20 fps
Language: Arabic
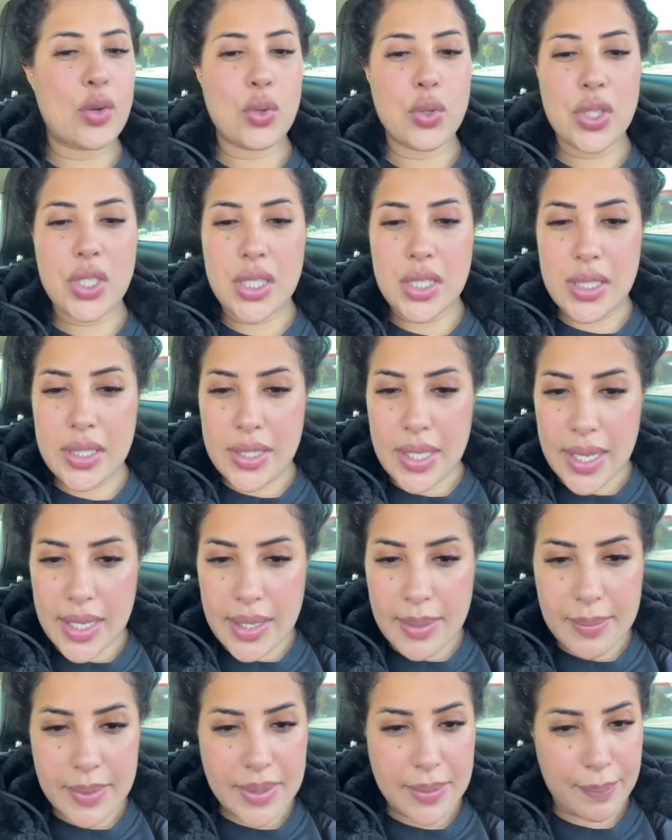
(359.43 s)
يقولي
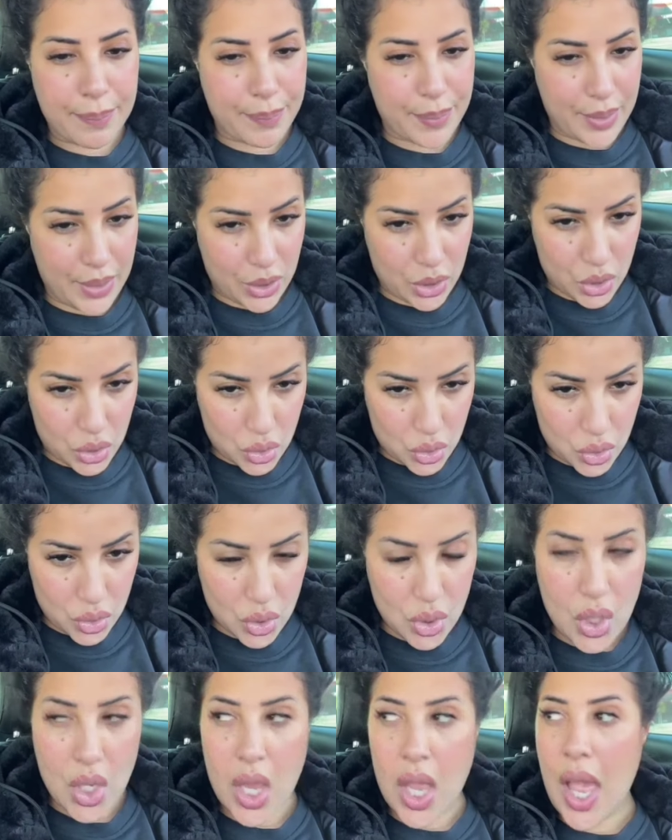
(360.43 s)
لي لا ما
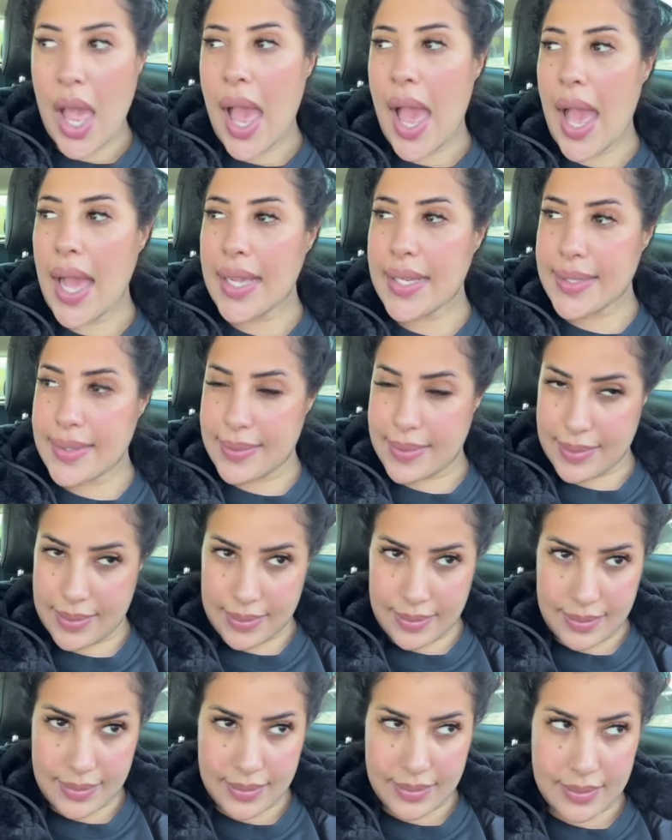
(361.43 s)
تبعش
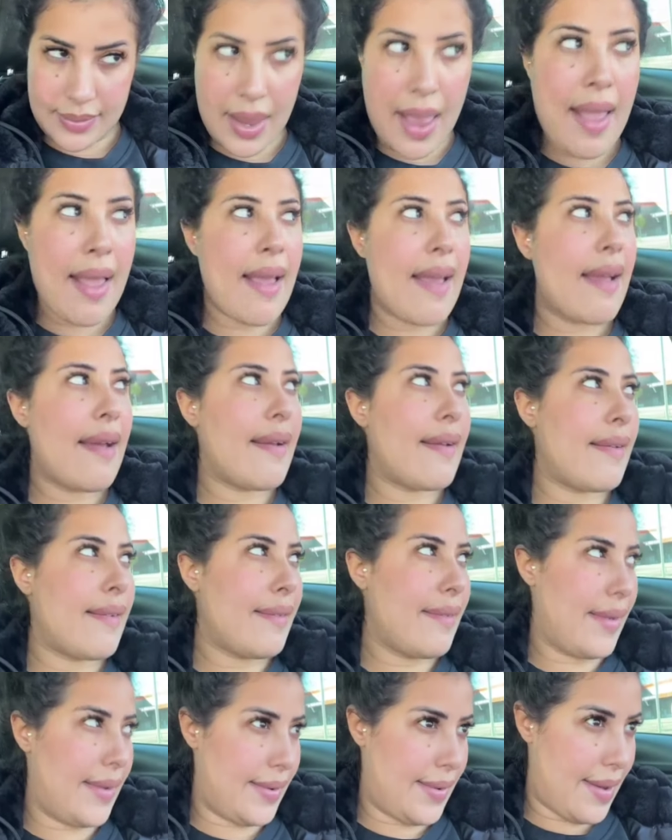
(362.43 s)
اختي
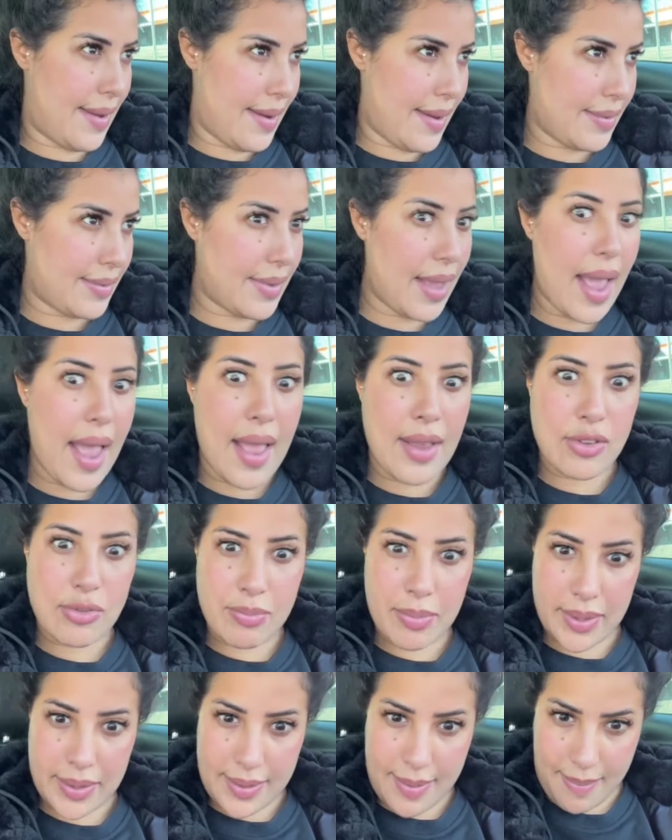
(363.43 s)
العيالات اش